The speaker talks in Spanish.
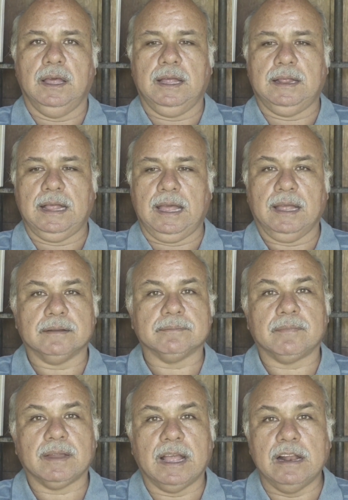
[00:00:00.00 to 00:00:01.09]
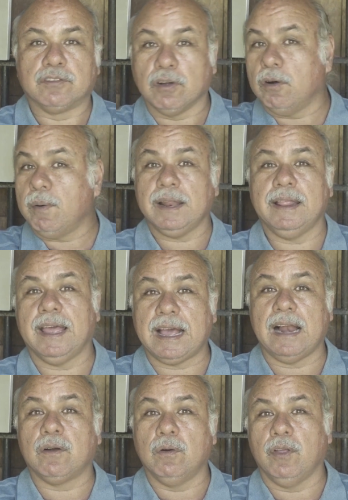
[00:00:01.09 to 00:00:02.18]
Este, el software
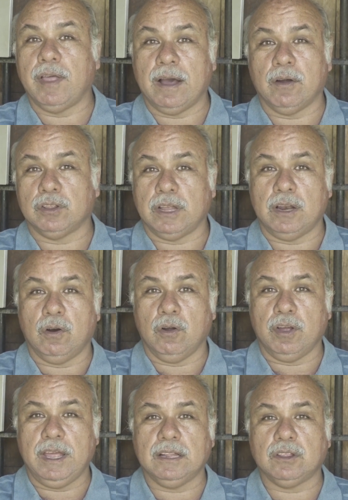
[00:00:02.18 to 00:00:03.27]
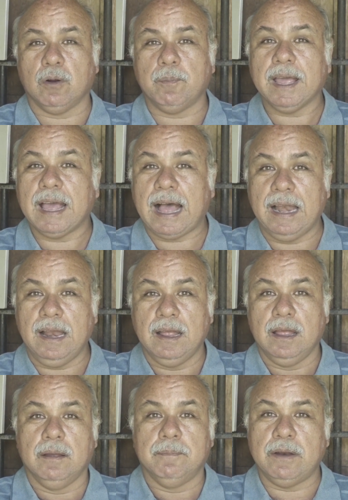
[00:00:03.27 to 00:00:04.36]
de cálculo de agrotecnología
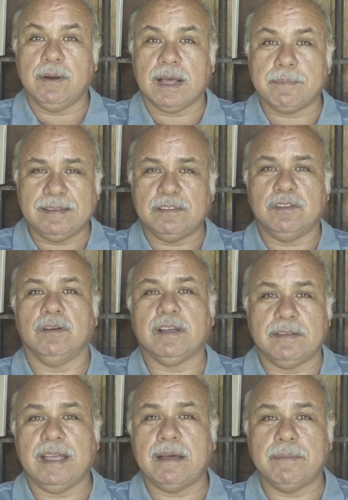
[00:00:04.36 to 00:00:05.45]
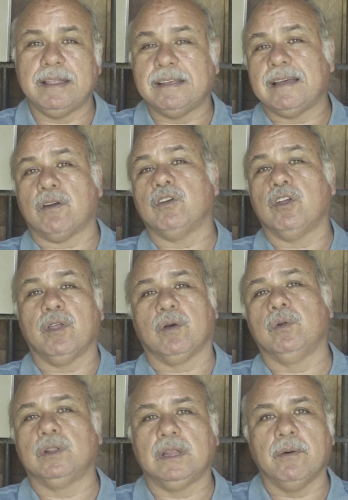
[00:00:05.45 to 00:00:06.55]
tropical tiene una sección que se llama desarrollo de
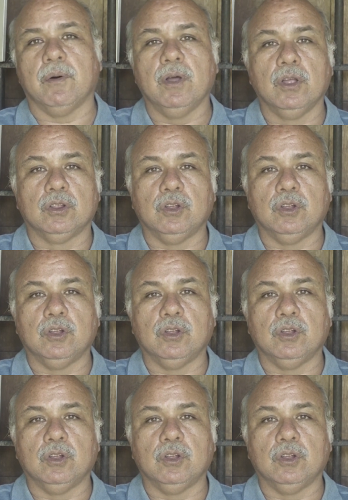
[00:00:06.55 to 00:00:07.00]
cultivo,